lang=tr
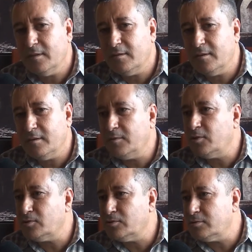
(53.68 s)
E,
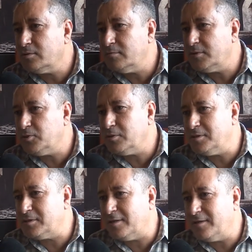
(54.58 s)
biliyorsunuz birçok
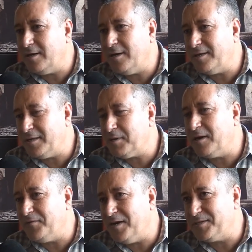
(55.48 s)
insanın hayalinde bir
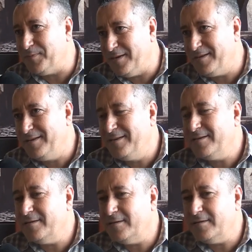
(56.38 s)
kafa açma
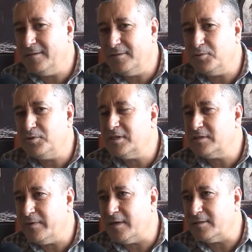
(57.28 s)
e,
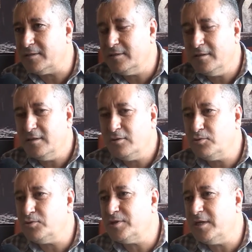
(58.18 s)
düşüncesi vardır. O
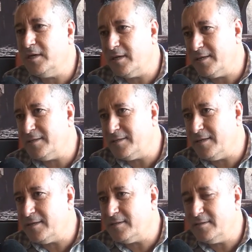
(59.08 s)
düşünceyle hareket
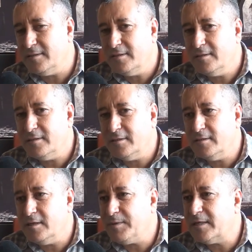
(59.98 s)
ederek
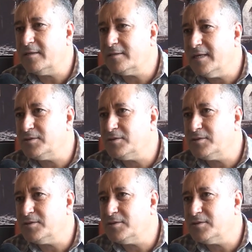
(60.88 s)
e, emeklilikten